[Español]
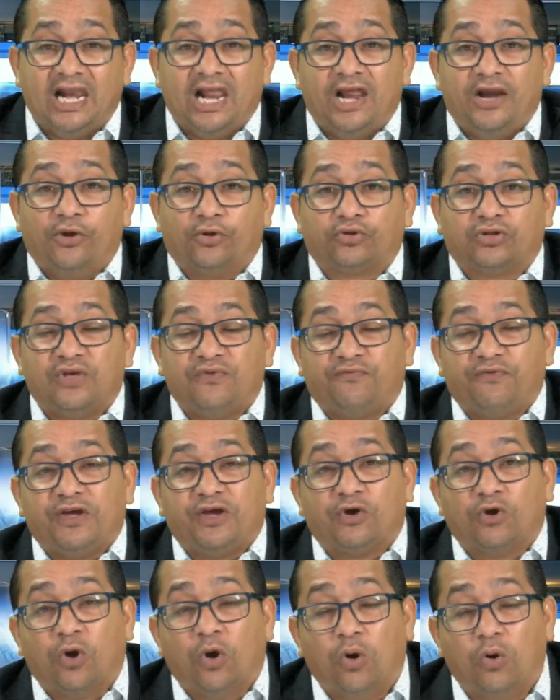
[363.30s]
le
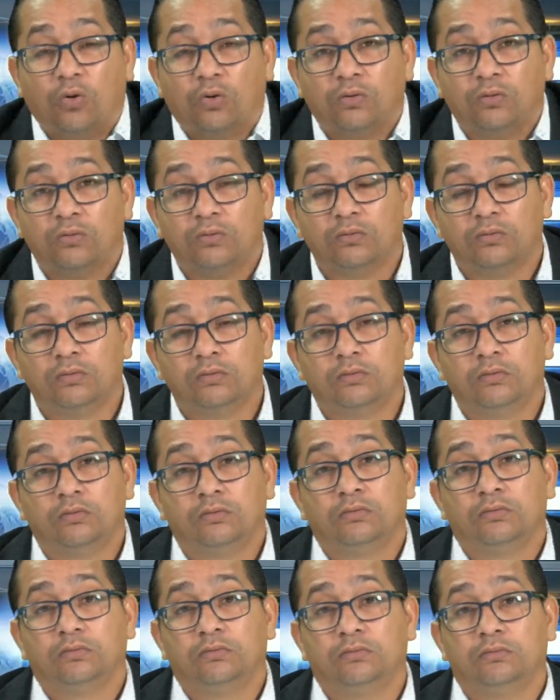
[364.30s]
notificó
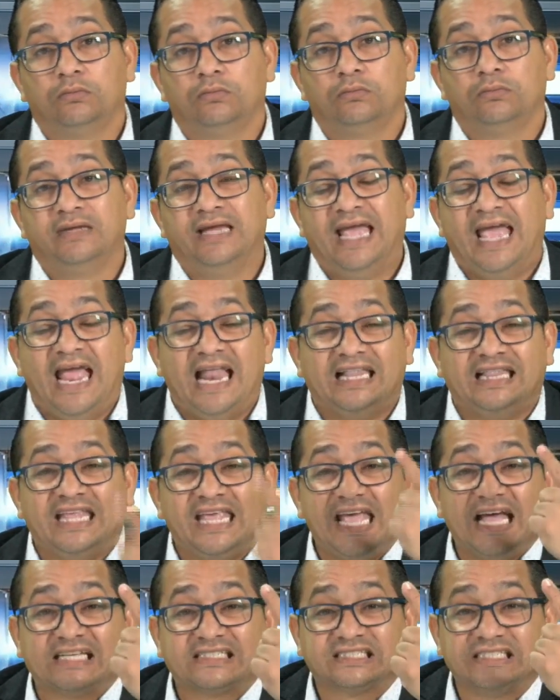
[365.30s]
el
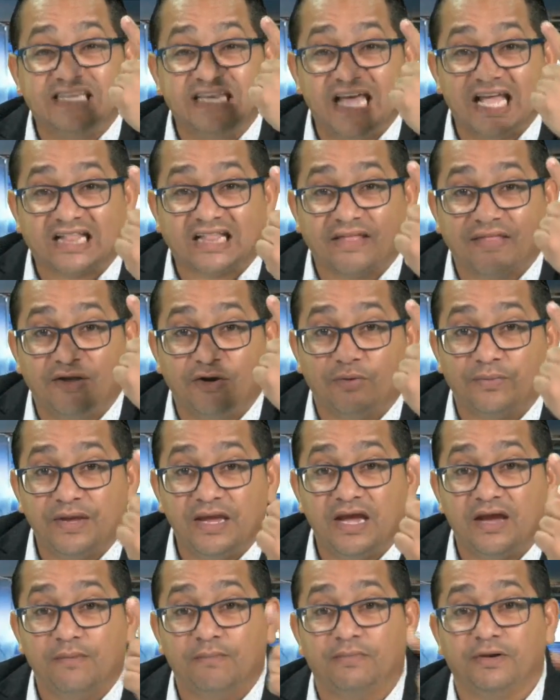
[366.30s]
día 7 de
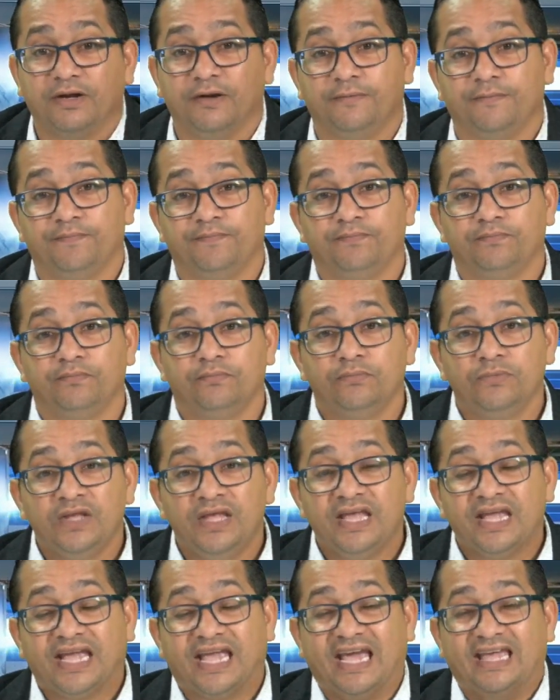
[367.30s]
noviembre
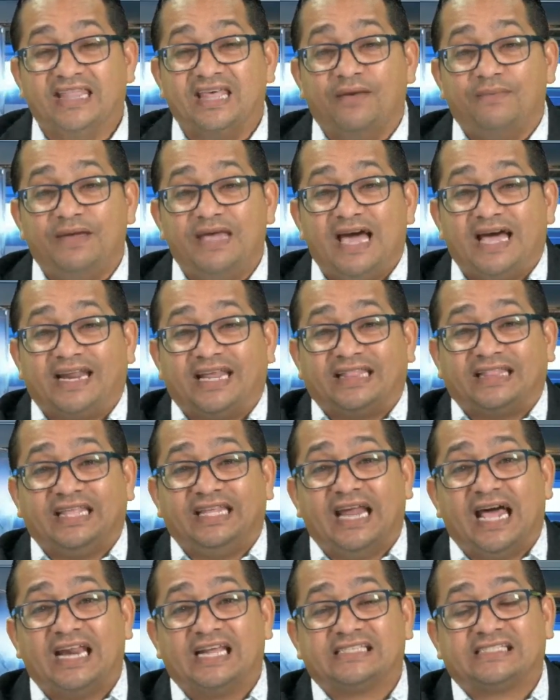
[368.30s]
que debía
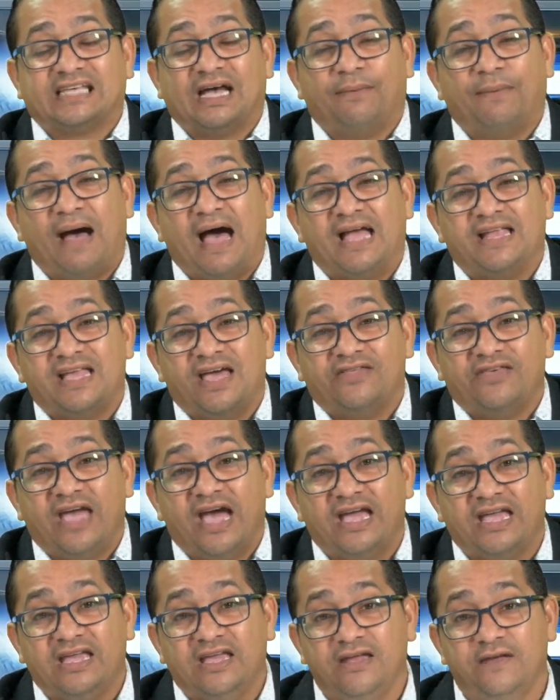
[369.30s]
retirar esa valla de
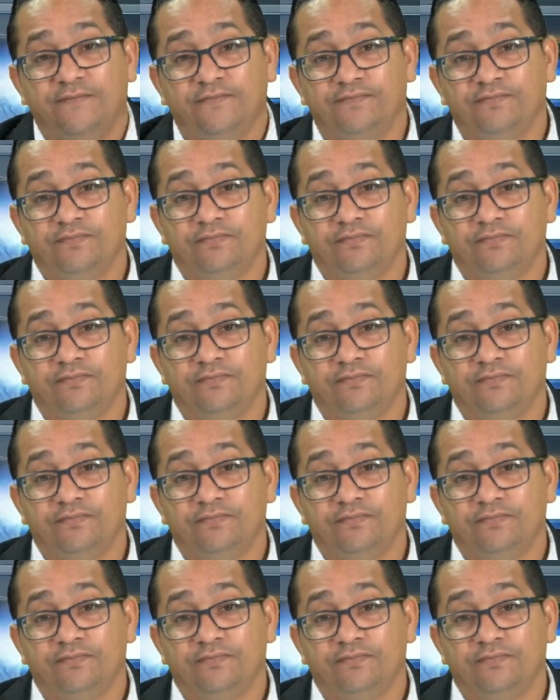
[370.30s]
ahí,